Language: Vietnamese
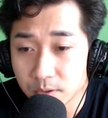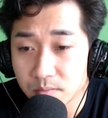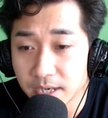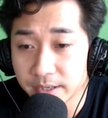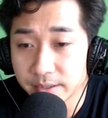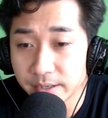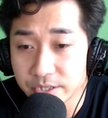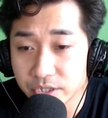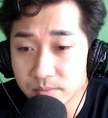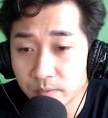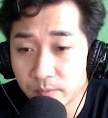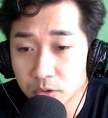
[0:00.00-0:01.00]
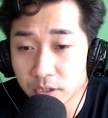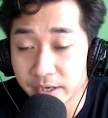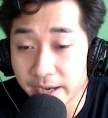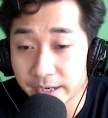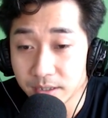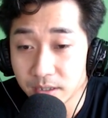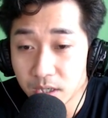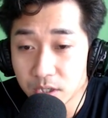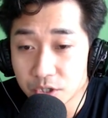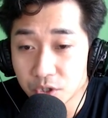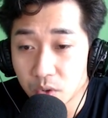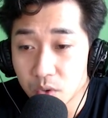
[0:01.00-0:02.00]
Mấy ngày gần đây, ý
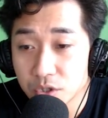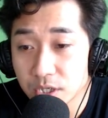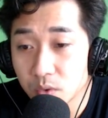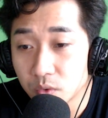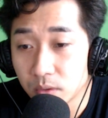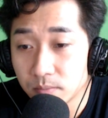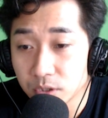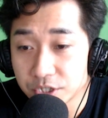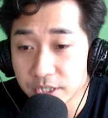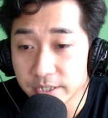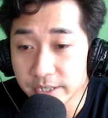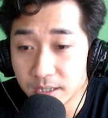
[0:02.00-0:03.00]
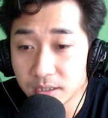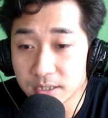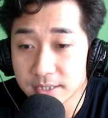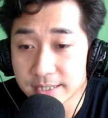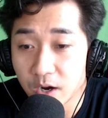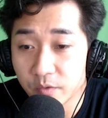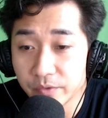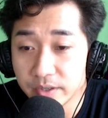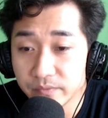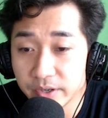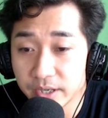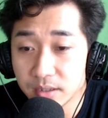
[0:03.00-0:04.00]
định tìm ra dấu vết của trung tướng Jolok
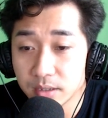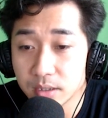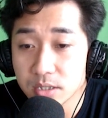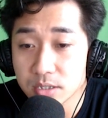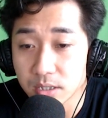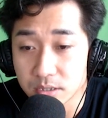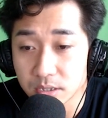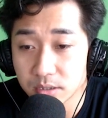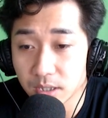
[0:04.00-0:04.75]
Tillinghus trong đó.